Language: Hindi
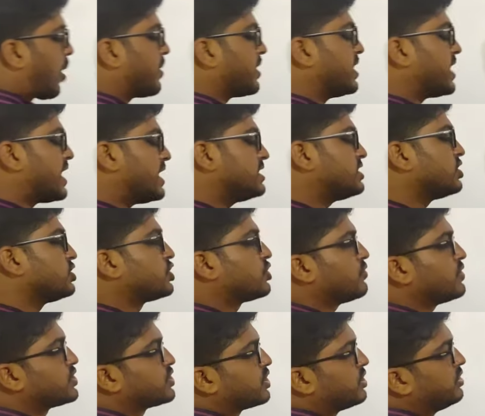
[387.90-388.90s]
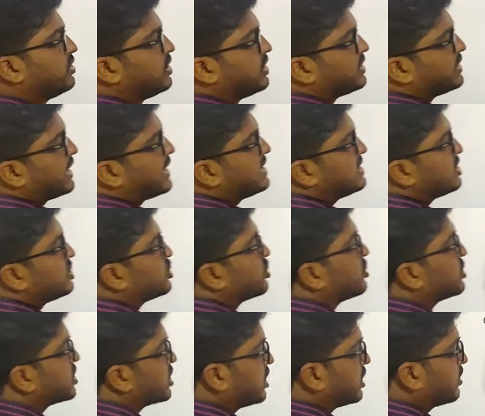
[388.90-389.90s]
अब यही सिचुएशन यही
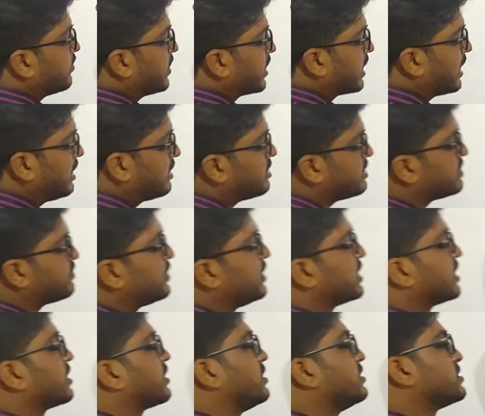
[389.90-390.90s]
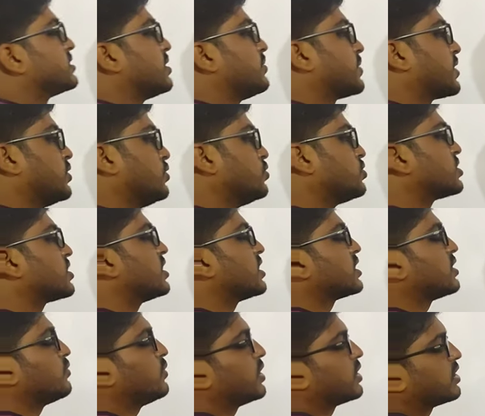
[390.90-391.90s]
सिचुएशन यदि मैं रिलेटिव स्पीड के कंसेप्ट का यूज़
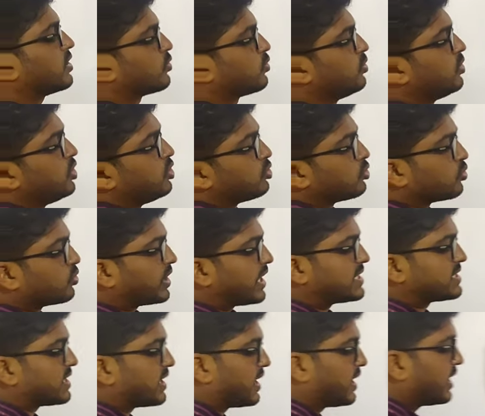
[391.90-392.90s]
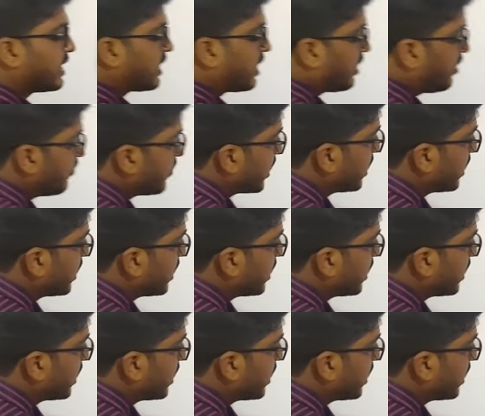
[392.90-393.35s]
करते हुए करूँ तो कैसा रहेगा